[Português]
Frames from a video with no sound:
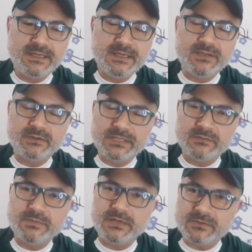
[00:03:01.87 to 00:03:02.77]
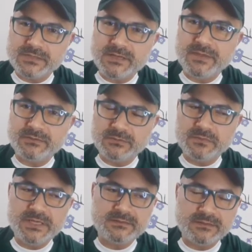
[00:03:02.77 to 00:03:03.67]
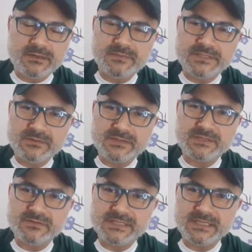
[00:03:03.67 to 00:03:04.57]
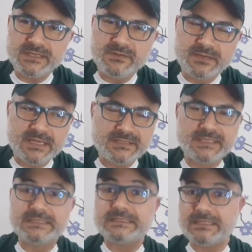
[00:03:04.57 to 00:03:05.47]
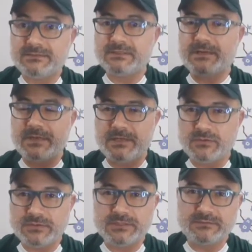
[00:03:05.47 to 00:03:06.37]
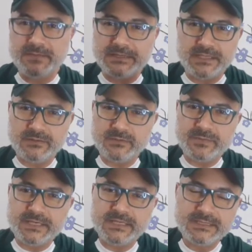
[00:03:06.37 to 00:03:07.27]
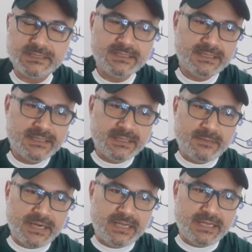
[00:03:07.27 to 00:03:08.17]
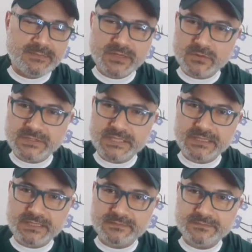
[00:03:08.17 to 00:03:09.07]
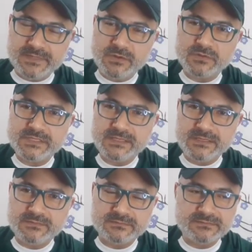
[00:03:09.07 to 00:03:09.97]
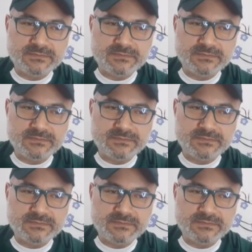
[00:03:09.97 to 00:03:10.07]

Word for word: E ontem, no belo cruzamento do Breno Lopes, ele conseguiu fazer aquele golaço que ele tanto trabalhou, tanto batalhou para conseguir. E conseguiu.